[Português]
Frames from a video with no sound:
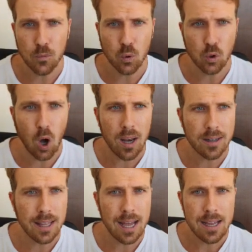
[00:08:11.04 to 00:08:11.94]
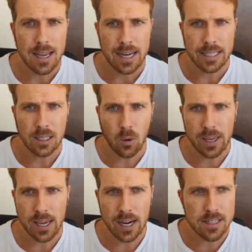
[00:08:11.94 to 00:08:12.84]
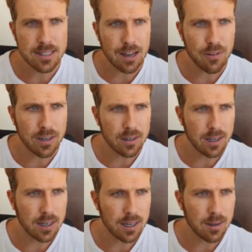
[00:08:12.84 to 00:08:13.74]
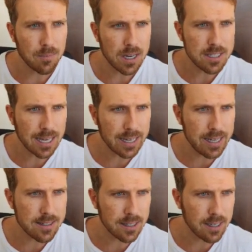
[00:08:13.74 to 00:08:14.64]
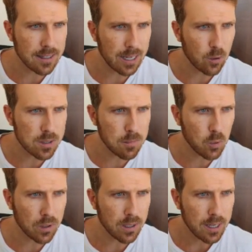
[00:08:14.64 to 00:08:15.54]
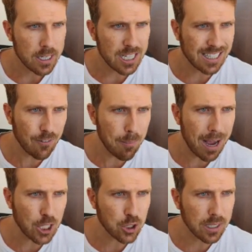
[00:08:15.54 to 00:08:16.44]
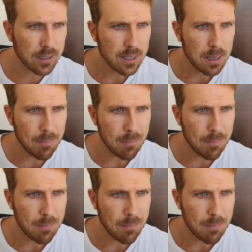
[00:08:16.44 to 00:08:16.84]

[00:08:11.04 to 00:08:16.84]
do dólar, tá? Então aqui antes estava uh, ah, antes da crise aqui, tá? Em 2000 já estava baixo, né?